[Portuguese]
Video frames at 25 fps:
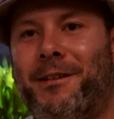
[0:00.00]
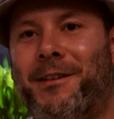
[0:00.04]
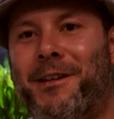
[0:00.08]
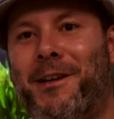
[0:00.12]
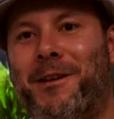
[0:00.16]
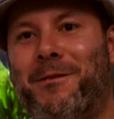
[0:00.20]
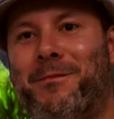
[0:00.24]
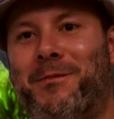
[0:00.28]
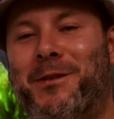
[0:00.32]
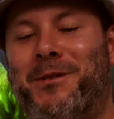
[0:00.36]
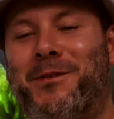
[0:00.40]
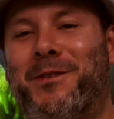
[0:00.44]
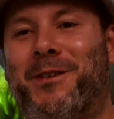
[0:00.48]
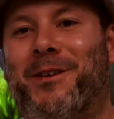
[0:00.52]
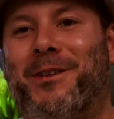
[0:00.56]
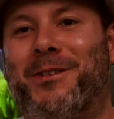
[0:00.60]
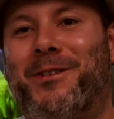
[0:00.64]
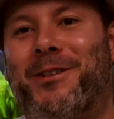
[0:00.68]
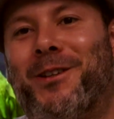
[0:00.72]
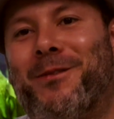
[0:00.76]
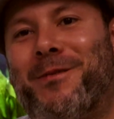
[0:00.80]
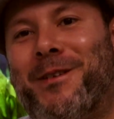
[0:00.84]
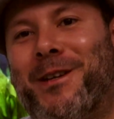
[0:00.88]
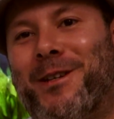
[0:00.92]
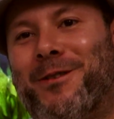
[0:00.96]
E aí pessoal,
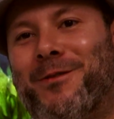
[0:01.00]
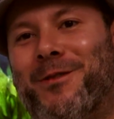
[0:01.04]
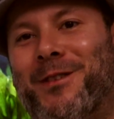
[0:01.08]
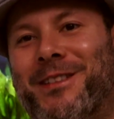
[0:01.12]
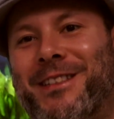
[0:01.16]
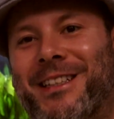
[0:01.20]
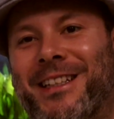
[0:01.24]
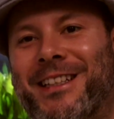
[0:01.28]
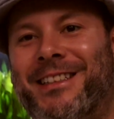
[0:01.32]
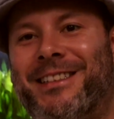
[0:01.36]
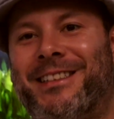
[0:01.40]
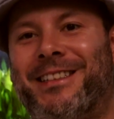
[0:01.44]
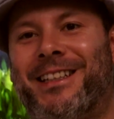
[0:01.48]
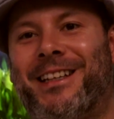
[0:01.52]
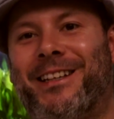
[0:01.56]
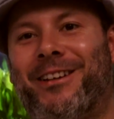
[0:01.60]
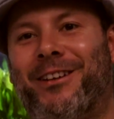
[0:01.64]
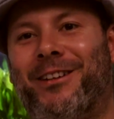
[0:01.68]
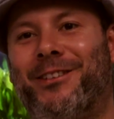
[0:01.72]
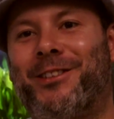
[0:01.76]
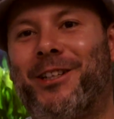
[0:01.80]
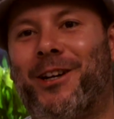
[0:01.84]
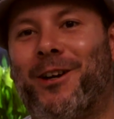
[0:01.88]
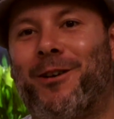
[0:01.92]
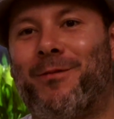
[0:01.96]
tudo bem com vocês? Aqui
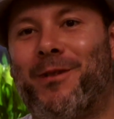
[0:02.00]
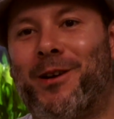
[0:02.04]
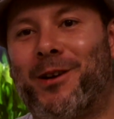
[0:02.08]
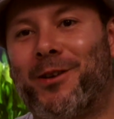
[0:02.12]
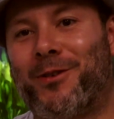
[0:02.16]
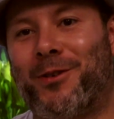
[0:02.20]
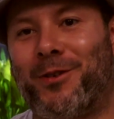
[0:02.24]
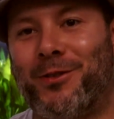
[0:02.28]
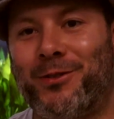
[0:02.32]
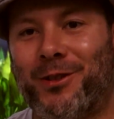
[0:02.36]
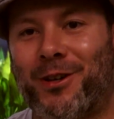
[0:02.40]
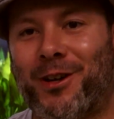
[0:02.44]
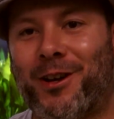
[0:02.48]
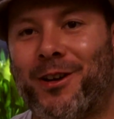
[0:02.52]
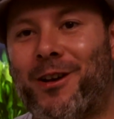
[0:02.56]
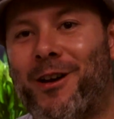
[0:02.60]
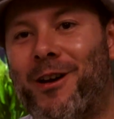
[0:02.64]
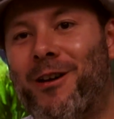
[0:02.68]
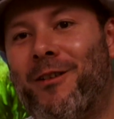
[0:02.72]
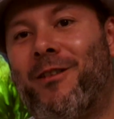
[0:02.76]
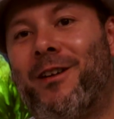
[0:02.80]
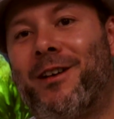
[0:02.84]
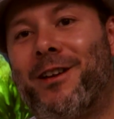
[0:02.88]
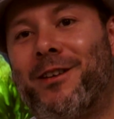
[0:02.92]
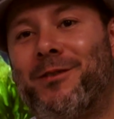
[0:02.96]
é o Thiago Marcon do
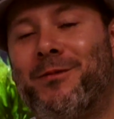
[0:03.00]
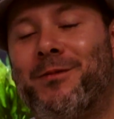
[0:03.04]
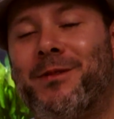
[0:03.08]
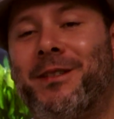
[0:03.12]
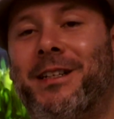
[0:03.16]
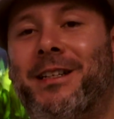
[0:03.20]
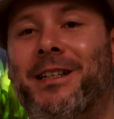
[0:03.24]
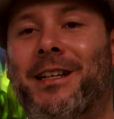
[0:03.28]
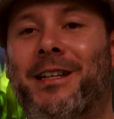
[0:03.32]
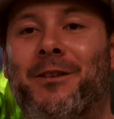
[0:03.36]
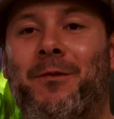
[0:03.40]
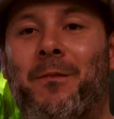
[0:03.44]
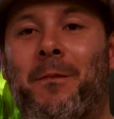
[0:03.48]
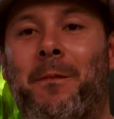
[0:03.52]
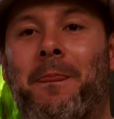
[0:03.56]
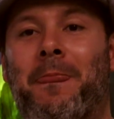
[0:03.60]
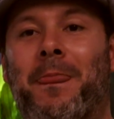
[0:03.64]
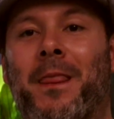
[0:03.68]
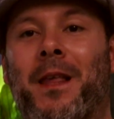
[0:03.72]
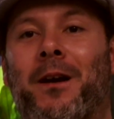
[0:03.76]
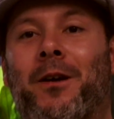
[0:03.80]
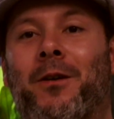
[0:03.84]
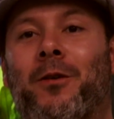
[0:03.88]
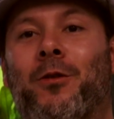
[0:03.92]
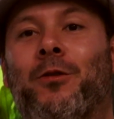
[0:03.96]
canal Aquarismo Sereno.
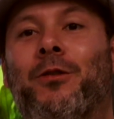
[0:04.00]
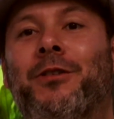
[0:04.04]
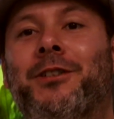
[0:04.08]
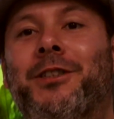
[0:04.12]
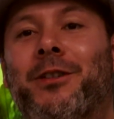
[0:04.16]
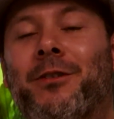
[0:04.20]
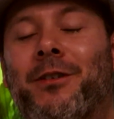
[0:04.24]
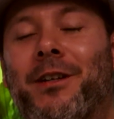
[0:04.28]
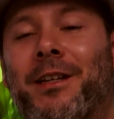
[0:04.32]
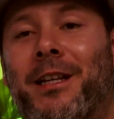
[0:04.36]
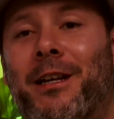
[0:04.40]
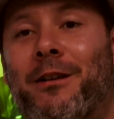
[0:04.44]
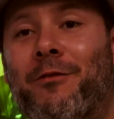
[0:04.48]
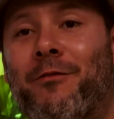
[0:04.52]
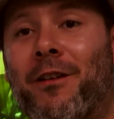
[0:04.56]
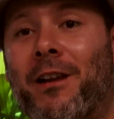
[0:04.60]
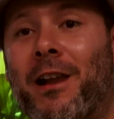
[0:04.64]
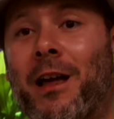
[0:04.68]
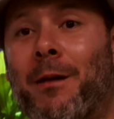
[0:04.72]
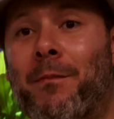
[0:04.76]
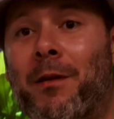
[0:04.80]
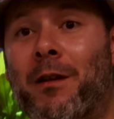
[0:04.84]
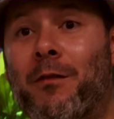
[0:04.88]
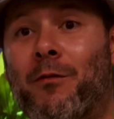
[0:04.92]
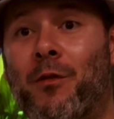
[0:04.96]
Hoje eu queria
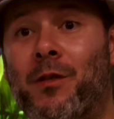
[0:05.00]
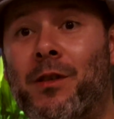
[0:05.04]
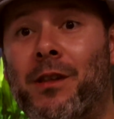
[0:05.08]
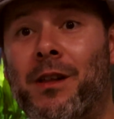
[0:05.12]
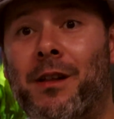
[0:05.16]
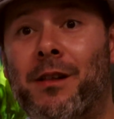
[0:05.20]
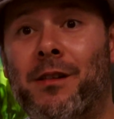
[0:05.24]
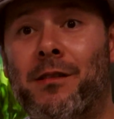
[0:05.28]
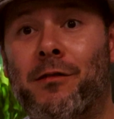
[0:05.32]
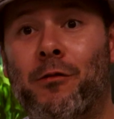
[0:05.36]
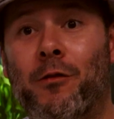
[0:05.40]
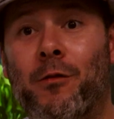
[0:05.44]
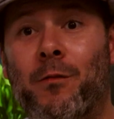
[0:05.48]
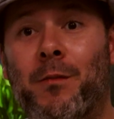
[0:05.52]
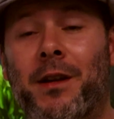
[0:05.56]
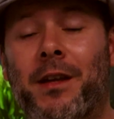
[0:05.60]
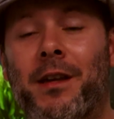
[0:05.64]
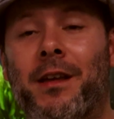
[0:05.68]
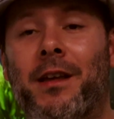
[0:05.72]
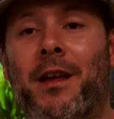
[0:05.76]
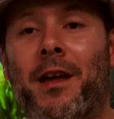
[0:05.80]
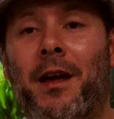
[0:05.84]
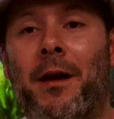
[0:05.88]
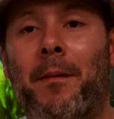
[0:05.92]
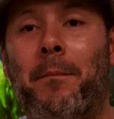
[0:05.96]
falar para vocês
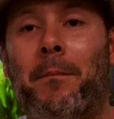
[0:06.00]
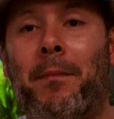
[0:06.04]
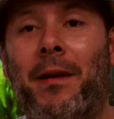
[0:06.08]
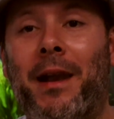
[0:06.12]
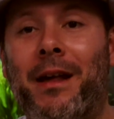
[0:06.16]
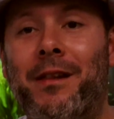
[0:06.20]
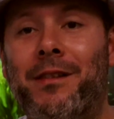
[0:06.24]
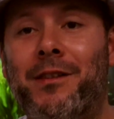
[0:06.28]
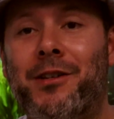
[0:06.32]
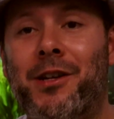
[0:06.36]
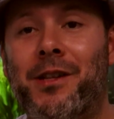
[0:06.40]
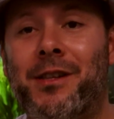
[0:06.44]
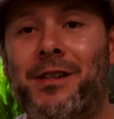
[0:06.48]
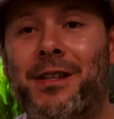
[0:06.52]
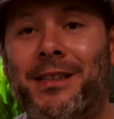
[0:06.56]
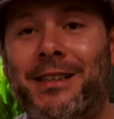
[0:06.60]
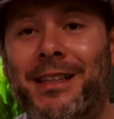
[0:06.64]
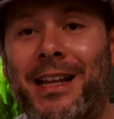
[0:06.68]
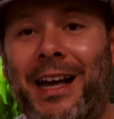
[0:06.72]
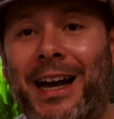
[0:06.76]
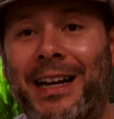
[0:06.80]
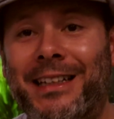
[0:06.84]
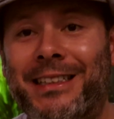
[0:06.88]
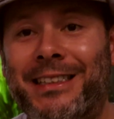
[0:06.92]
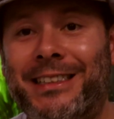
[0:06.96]
sobre
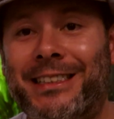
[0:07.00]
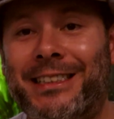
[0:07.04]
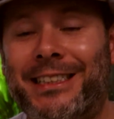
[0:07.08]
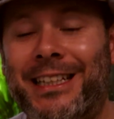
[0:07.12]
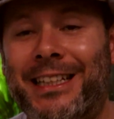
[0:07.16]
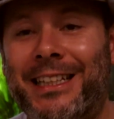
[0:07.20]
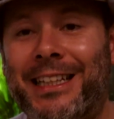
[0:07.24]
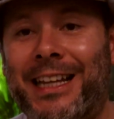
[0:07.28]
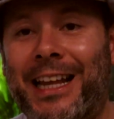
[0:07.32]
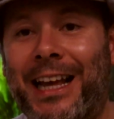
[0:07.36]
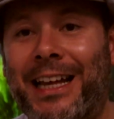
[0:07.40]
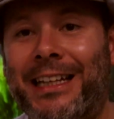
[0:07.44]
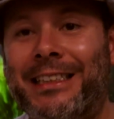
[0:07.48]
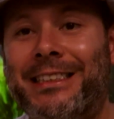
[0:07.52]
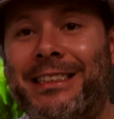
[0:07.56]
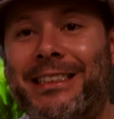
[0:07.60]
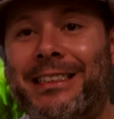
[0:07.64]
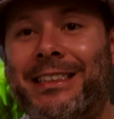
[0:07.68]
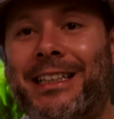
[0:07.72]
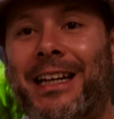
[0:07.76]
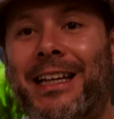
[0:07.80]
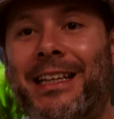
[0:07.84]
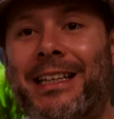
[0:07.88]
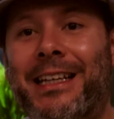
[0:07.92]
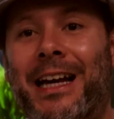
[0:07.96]
plasticidade
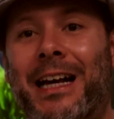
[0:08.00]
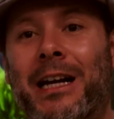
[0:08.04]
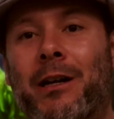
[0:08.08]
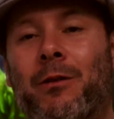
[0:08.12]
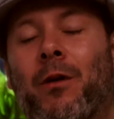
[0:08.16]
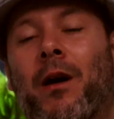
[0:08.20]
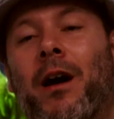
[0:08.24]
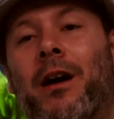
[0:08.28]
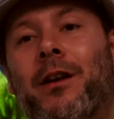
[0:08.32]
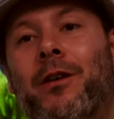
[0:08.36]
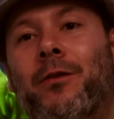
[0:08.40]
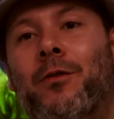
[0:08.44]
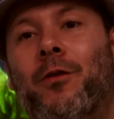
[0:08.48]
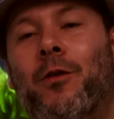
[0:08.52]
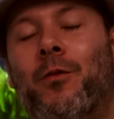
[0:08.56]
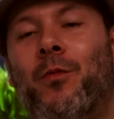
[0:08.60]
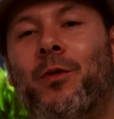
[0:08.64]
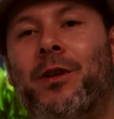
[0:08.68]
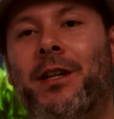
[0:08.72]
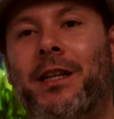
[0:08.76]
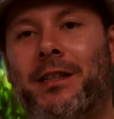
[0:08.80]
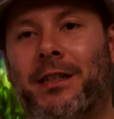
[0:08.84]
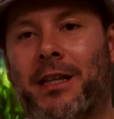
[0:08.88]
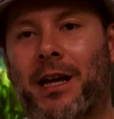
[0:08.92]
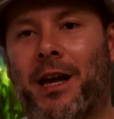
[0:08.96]
genética e aquário
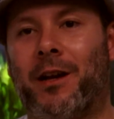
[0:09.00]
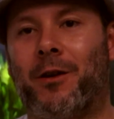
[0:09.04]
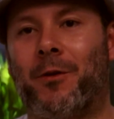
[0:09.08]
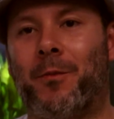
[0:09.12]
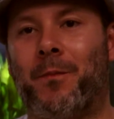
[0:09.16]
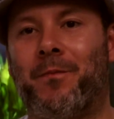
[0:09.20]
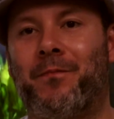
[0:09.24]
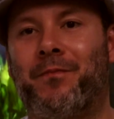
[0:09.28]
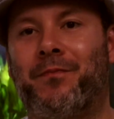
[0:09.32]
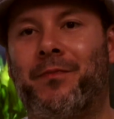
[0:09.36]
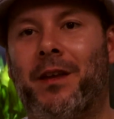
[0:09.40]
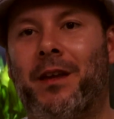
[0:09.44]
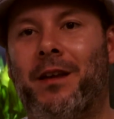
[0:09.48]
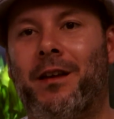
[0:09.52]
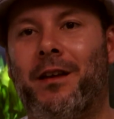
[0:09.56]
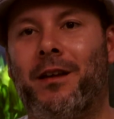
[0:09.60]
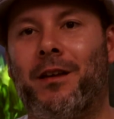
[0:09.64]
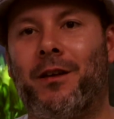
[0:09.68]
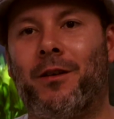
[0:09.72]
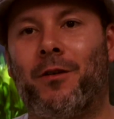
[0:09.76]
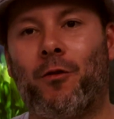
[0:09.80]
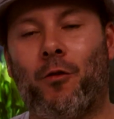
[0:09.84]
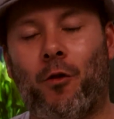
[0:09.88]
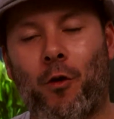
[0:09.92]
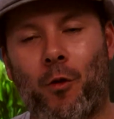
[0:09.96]
comunitário.
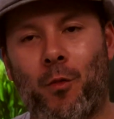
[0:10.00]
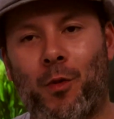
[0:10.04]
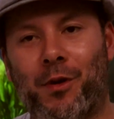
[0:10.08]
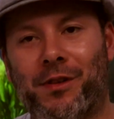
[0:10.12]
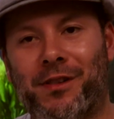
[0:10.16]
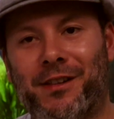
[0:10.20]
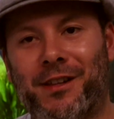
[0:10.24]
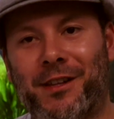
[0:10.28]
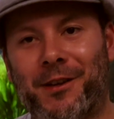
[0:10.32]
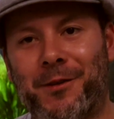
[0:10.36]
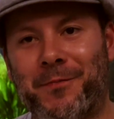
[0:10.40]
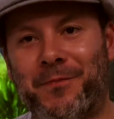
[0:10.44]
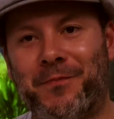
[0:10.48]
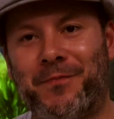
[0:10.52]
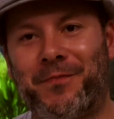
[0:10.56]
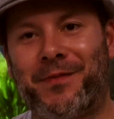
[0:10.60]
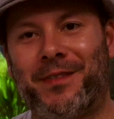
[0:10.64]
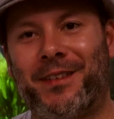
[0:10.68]
Como assim?